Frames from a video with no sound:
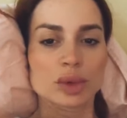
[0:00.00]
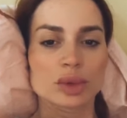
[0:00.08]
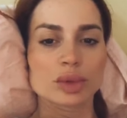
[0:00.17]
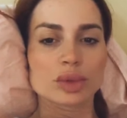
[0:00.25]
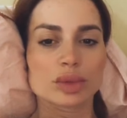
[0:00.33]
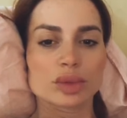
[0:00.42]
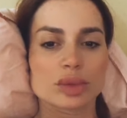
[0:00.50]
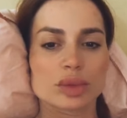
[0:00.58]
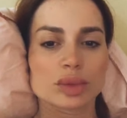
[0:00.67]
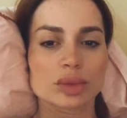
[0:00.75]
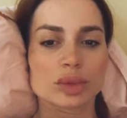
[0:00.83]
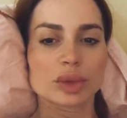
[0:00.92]

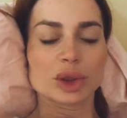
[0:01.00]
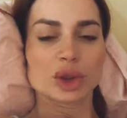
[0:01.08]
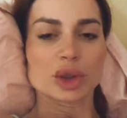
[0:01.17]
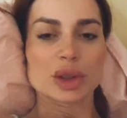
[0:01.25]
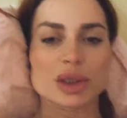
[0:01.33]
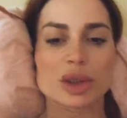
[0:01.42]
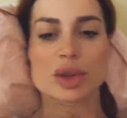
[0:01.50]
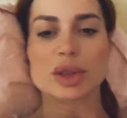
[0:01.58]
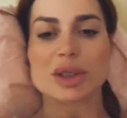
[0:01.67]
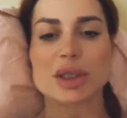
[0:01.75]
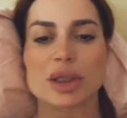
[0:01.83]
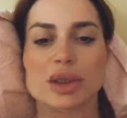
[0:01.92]
Еще Истер
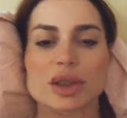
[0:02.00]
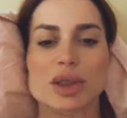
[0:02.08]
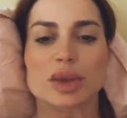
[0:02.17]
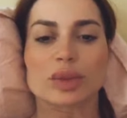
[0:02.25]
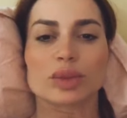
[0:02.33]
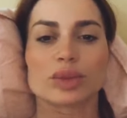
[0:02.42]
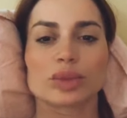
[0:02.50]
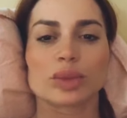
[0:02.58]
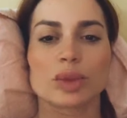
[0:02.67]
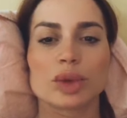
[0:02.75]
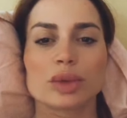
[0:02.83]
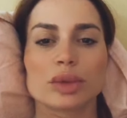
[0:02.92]
остался.
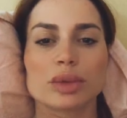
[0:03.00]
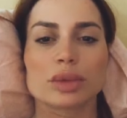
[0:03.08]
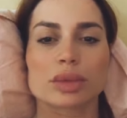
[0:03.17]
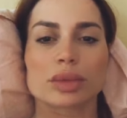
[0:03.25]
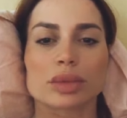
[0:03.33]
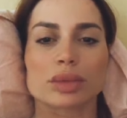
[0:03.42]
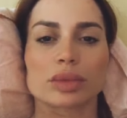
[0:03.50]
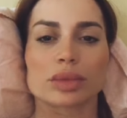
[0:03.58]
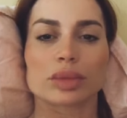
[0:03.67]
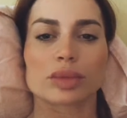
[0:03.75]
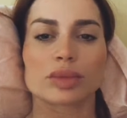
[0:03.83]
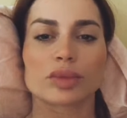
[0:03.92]
Ну,
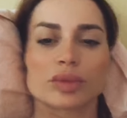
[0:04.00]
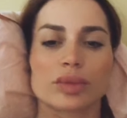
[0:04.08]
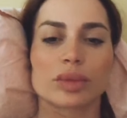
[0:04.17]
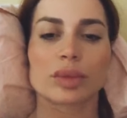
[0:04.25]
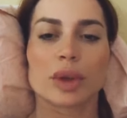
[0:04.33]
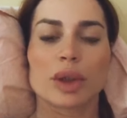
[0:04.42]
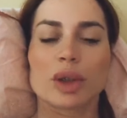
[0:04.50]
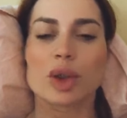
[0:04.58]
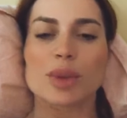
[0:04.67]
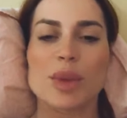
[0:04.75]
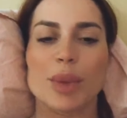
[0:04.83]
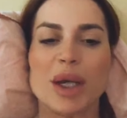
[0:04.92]

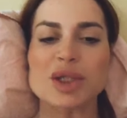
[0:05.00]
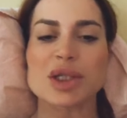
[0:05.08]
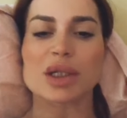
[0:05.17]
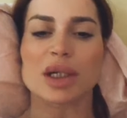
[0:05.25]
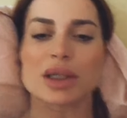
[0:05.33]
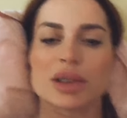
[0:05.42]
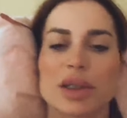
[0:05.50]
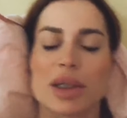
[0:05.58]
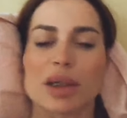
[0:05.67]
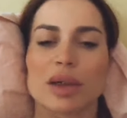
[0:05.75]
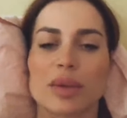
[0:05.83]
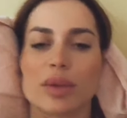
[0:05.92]
кроме Паши, искать и
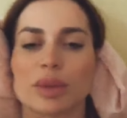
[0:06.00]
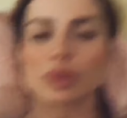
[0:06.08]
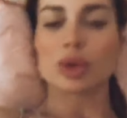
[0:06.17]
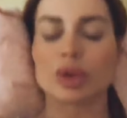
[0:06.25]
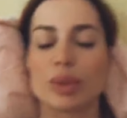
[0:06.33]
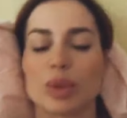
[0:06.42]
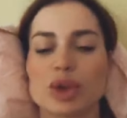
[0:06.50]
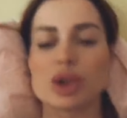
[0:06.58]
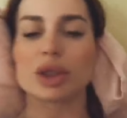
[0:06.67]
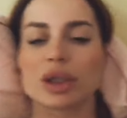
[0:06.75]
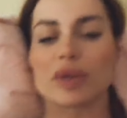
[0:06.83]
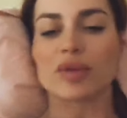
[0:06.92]
некого.
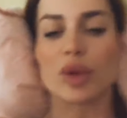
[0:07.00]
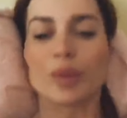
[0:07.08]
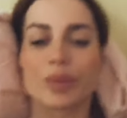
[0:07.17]
Больше никого.